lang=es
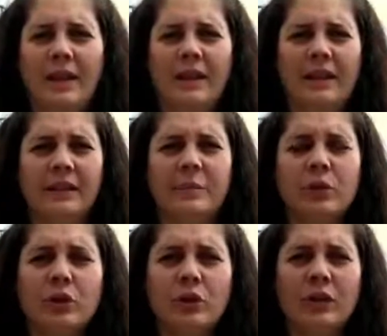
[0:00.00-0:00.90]
En
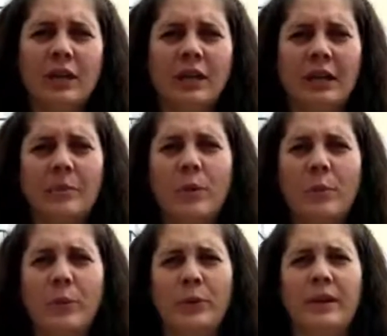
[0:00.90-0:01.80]
Adelante Molón
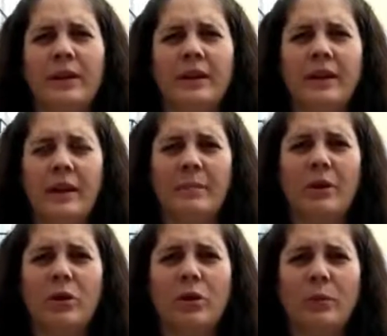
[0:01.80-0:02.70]
queremos poner
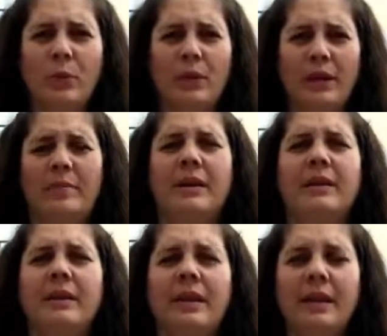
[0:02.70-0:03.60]
en valor
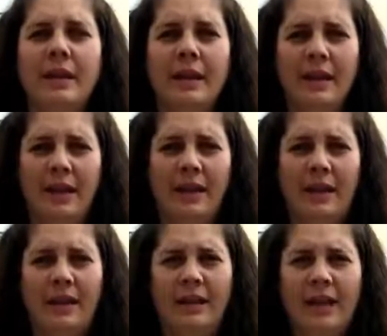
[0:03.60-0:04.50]
públicamente
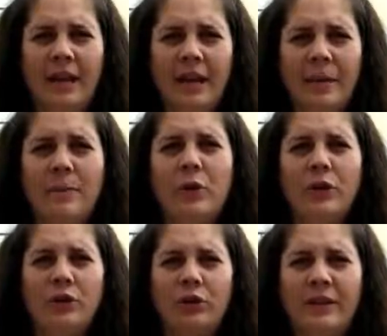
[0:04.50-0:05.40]
el gran
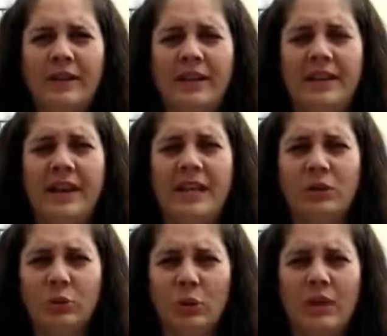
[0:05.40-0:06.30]
ejemplo de solidaridad
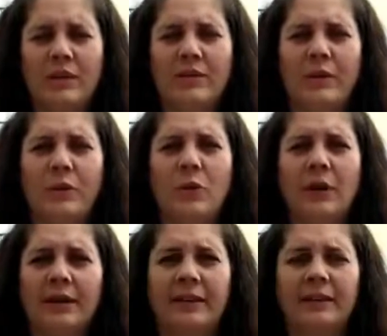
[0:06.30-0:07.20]
y
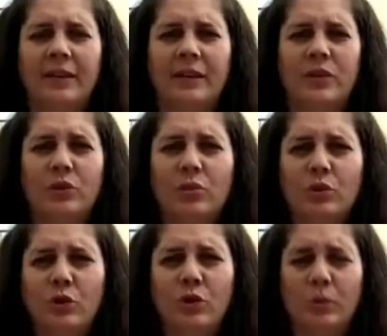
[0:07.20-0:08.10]
autoorganización que están teniendo
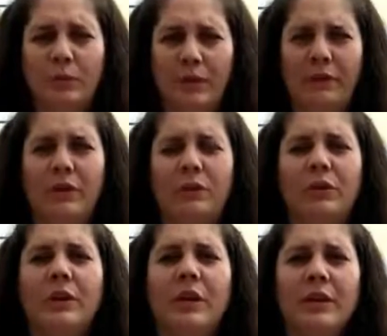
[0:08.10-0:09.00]
muchos
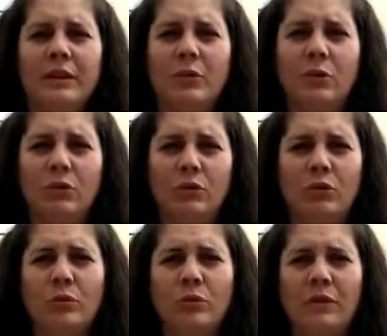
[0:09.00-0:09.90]
vecinos de
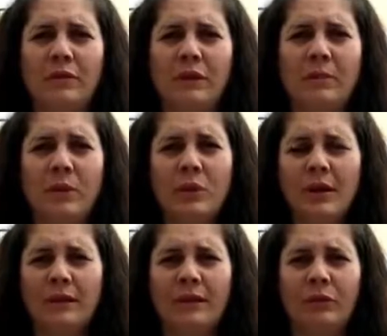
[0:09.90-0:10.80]
nuestro municipio
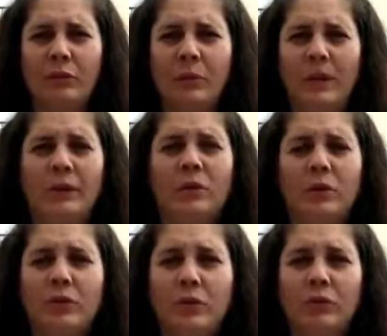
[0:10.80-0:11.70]
y que están
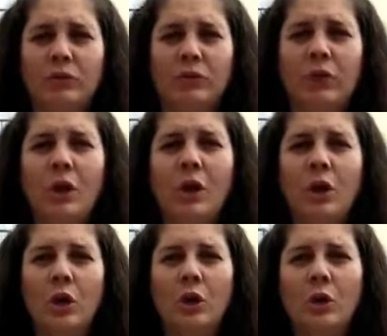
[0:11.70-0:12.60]
superando incluso
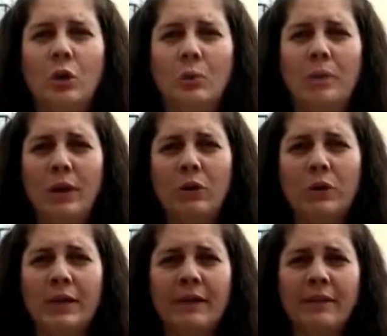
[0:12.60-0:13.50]
los
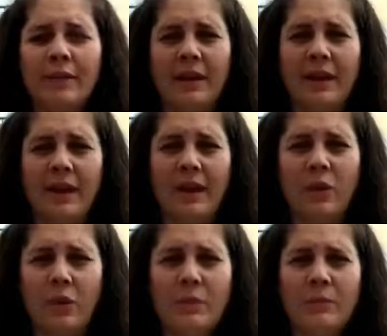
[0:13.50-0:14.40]
valores
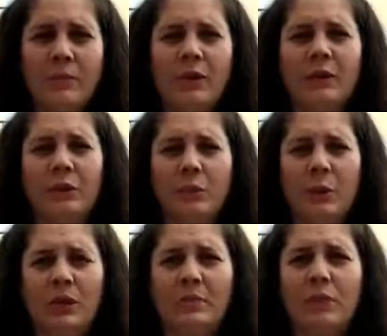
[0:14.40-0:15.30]
de egoísmo e
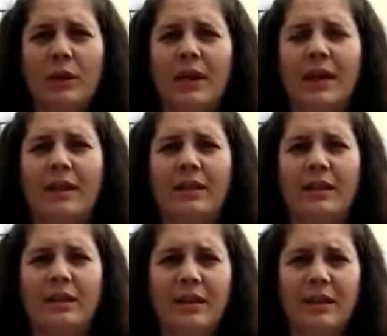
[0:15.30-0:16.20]
individualismo que
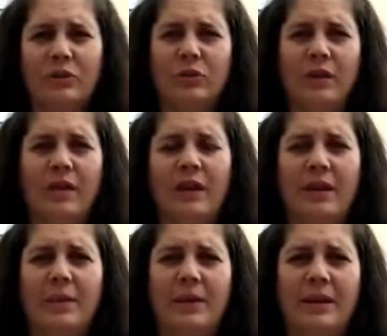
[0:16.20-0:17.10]
caracterizan las
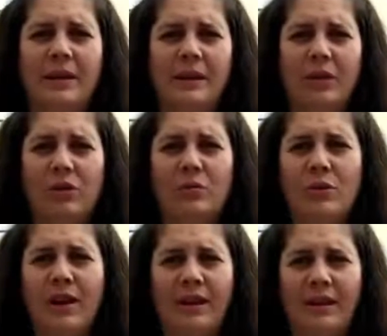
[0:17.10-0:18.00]
sociedades capitalistas
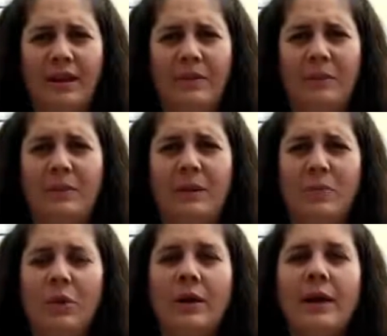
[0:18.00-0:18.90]
como las que
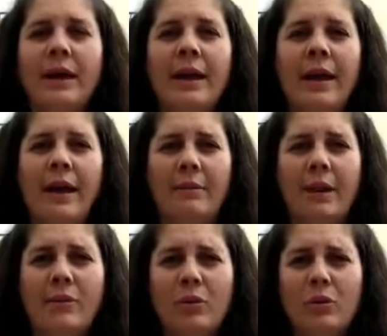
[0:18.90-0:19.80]
vivimos.
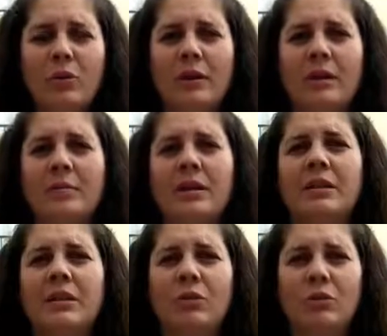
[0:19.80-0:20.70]
Hablamos
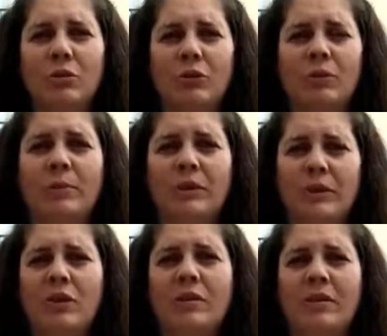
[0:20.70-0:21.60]
concretamente de todos esos
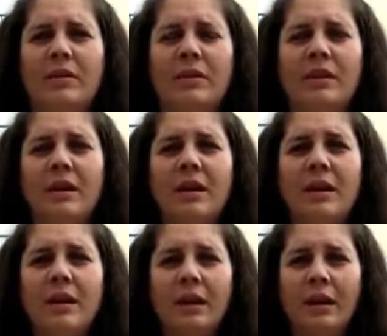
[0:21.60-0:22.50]
vecinos y vecinas
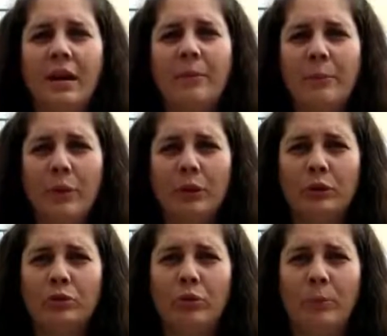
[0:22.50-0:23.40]
que han
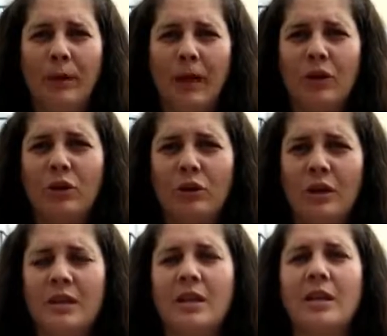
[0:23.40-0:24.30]
puesto sus pequeños
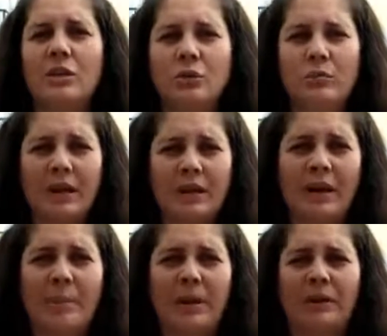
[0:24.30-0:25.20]
talleres y sus
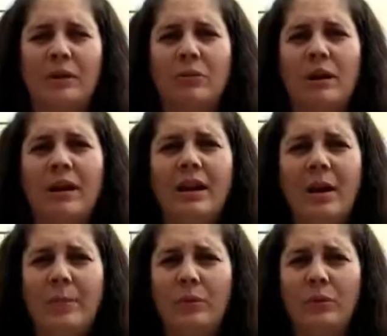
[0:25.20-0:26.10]
máquinas
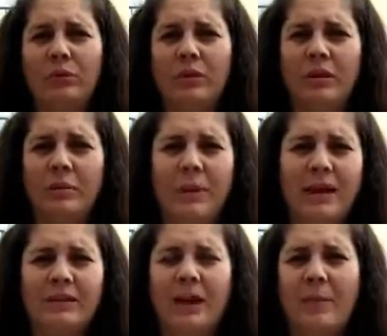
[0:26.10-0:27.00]
particulares a producir
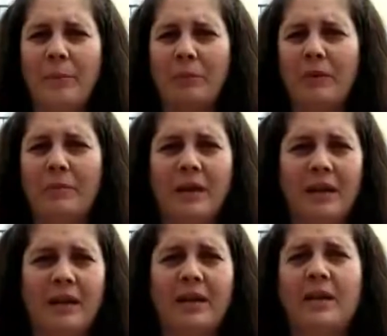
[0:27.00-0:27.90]
bata, a producir
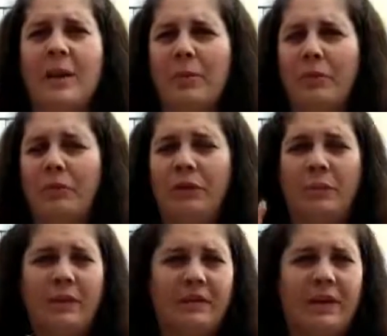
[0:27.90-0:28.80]
mascarillas, a
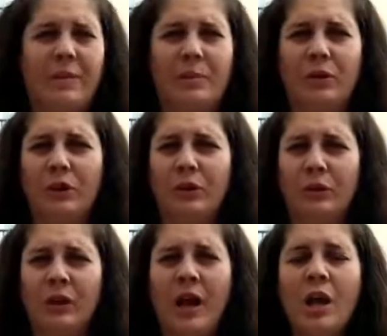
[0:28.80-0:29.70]
producir pantallas
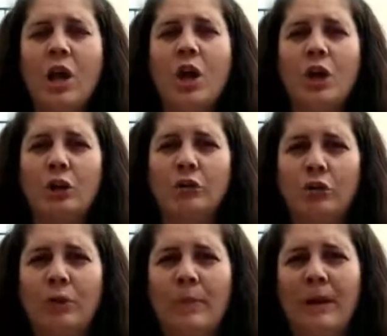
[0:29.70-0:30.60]
protectoras, no
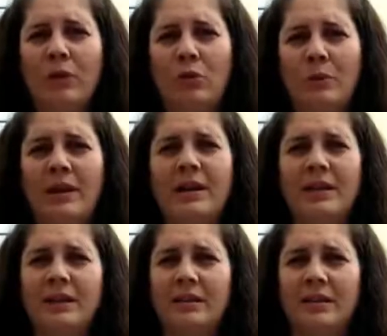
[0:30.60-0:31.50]
solo para cubrir
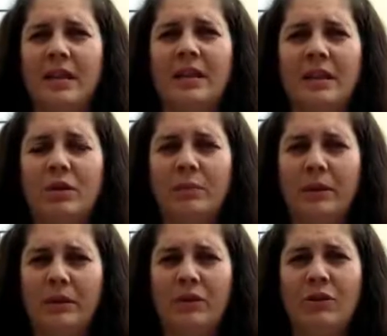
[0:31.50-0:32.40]
las necesidades de
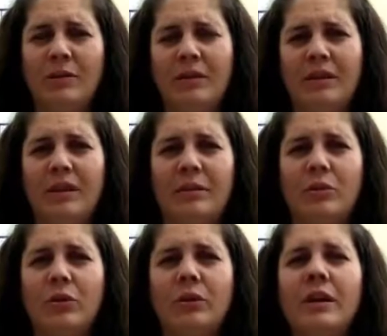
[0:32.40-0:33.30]
los vecinos y vecinas
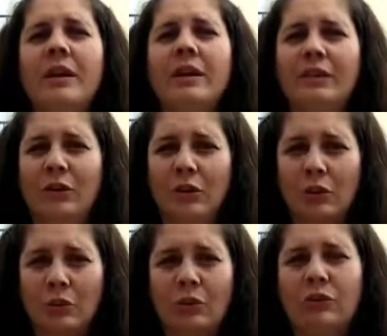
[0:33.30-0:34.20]
de Morón, sino
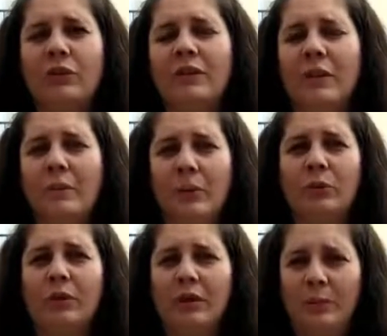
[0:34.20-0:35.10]
incluso que se han
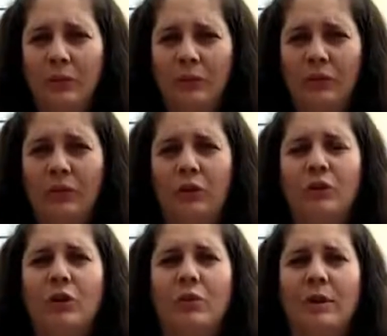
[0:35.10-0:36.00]
puesto en
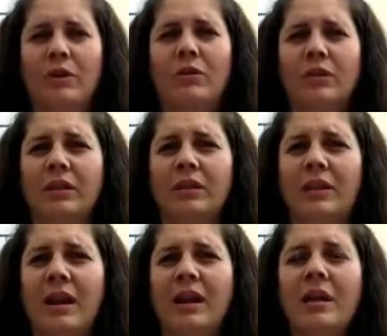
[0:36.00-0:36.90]
disposición del Gobierno
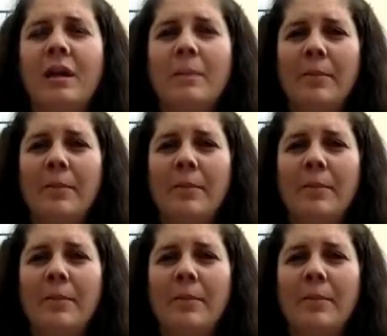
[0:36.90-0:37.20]
central